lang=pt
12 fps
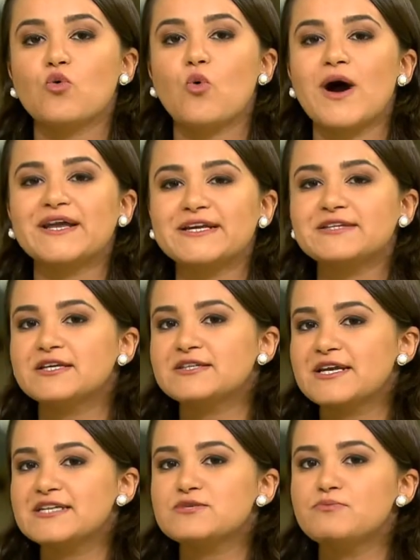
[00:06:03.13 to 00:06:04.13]

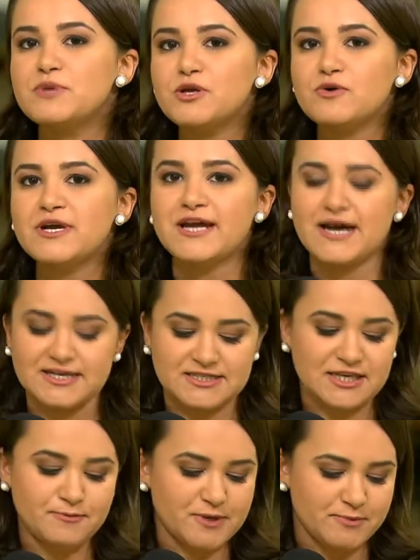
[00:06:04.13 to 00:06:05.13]
43 mil reais
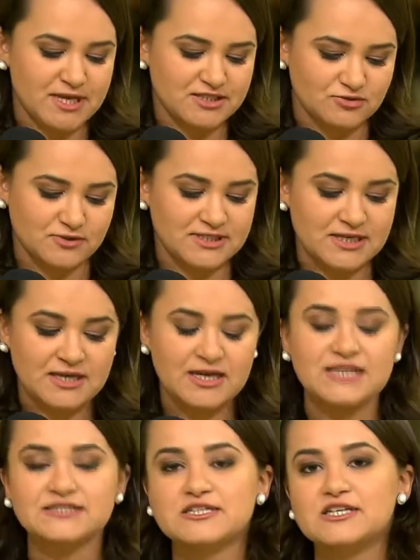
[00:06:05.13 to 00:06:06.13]
em premiações.
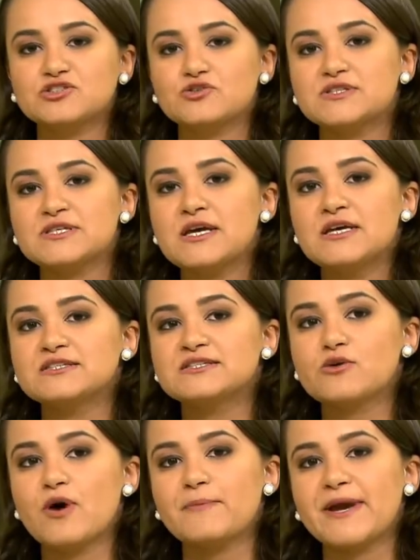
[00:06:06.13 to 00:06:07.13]
As inscrições
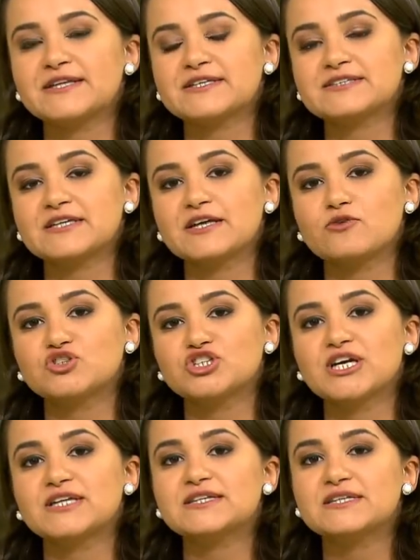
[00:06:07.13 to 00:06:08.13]
estão abertas até o
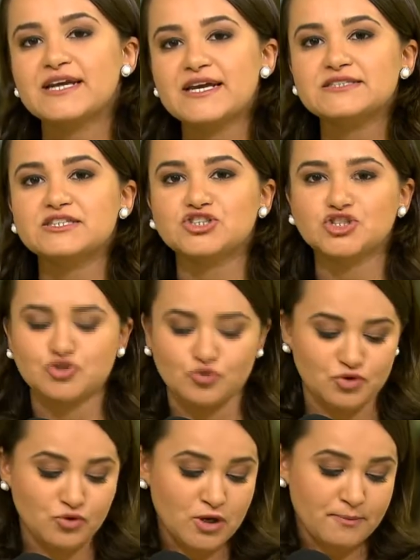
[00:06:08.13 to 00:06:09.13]
dia 13 de
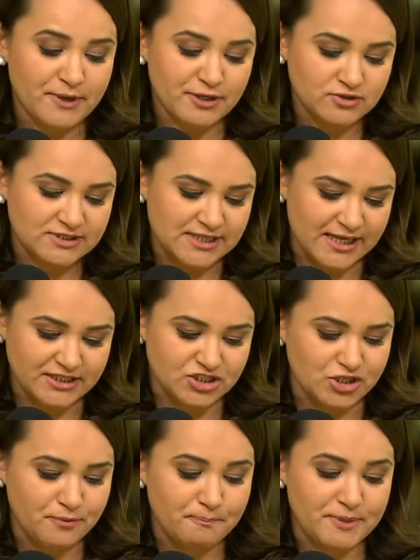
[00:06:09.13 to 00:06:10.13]
julho pelo
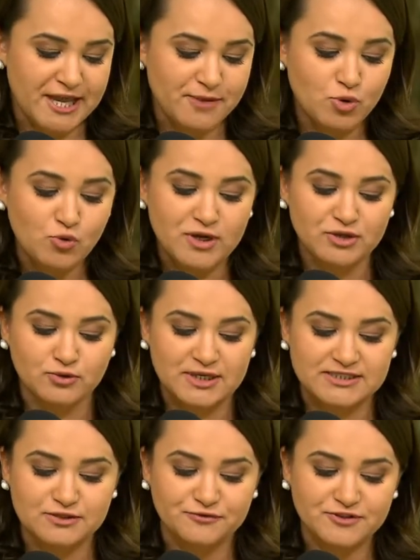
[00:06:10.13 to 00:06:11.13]
site Prêmio
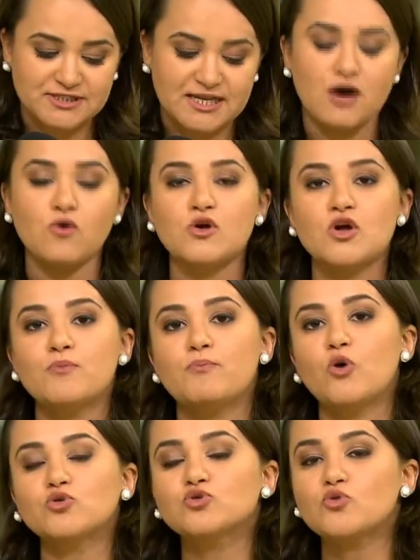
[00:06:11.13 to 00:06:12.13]
Educação Fiscal
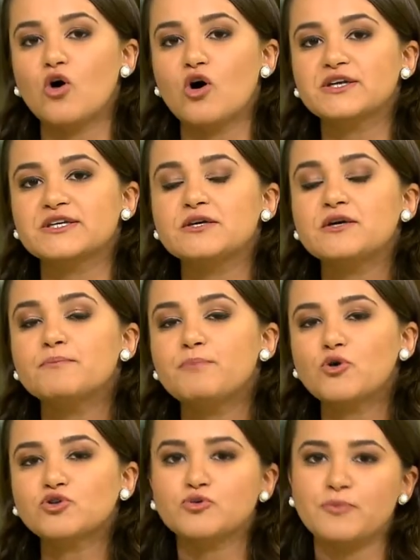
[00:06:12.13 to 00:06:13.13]
cultura.org.br.
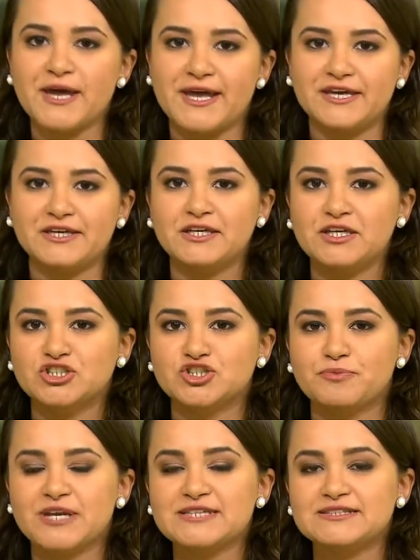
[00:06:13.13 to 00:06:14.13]
De
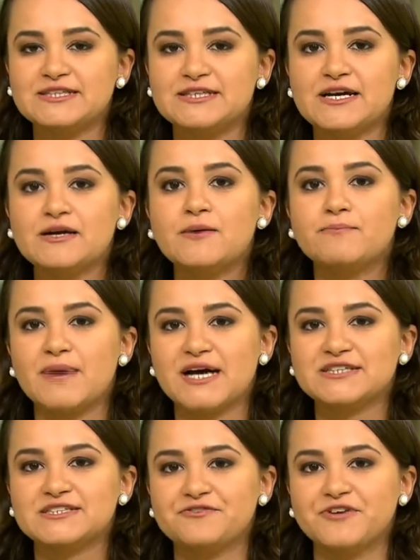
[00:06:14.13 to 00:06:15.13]
Brasília,
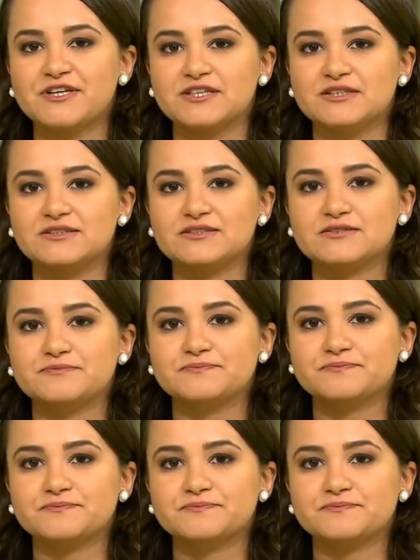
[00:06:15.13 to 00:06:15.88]
Márcia Fernandes.